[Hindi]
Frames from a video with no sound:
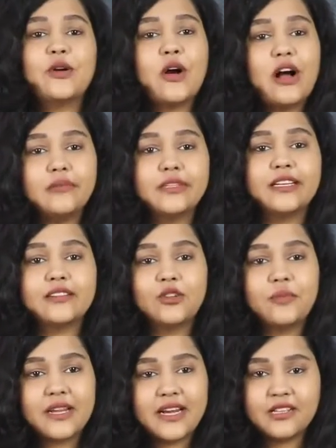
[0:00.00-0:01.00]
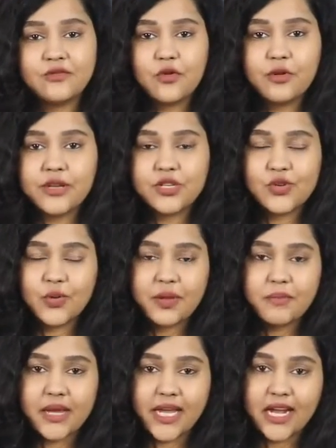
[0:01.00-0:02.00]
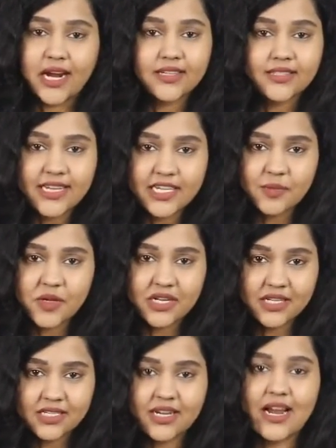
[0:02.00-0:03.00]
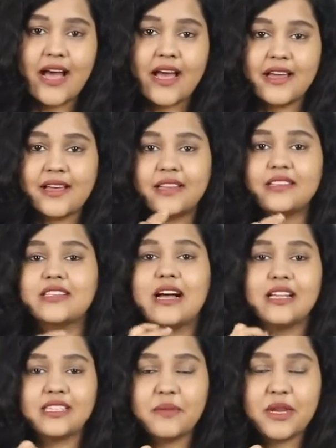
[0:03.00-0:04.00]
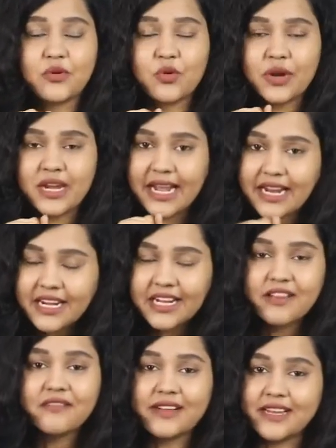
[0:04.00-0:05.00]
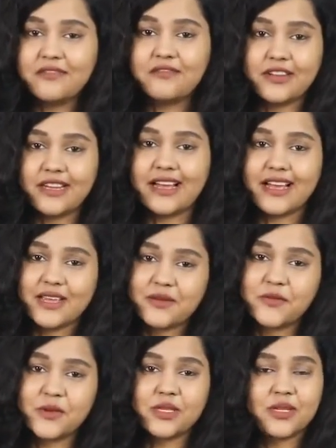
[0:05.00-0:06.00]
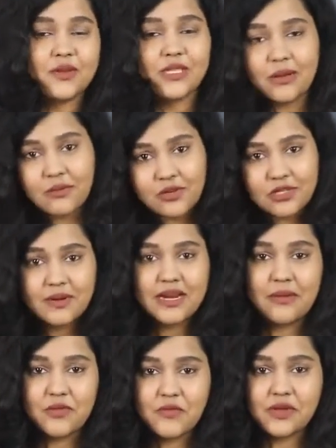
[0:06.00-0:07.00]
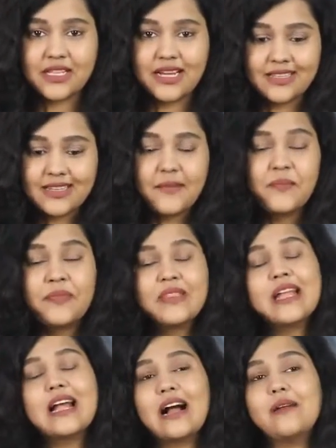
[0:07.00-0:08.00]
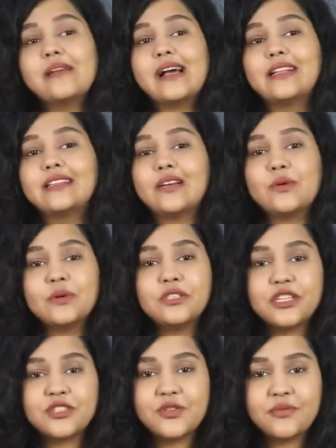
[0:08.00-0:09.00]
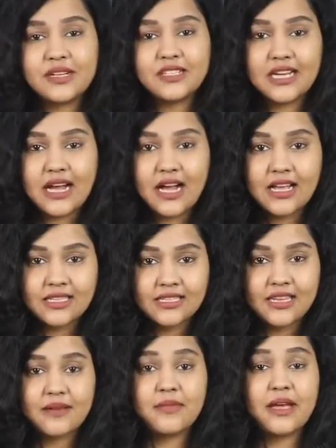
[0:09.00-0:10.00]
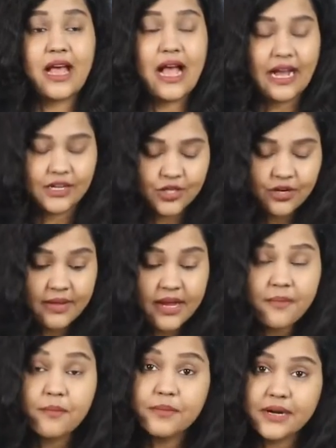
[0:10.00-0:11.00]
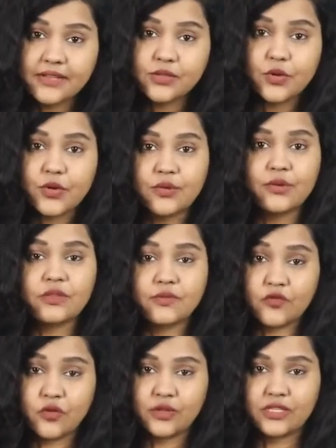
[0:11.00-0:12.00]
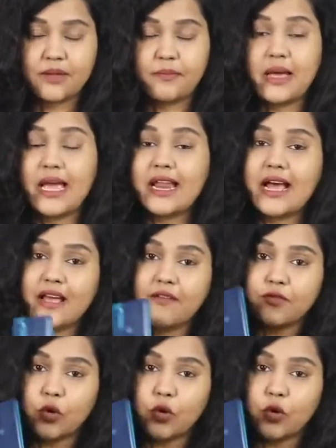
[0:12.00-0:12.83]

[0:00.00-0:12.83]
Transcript: देखो अभी तक तो मेरा इस फ़ोन में जो भी बेकार सा एक्सपीरियंस रहा है जहाँ से मेरे को नेगेटिव वाली फील आई है फ़ोन से वो सब कुछ मैंने आपको बता दिया अभी आते हैं उन चीज़ों पर जहाँ से मैं एक्चुअली में इम्प्रेस हुई हूँ इस फ़ोन से पहला है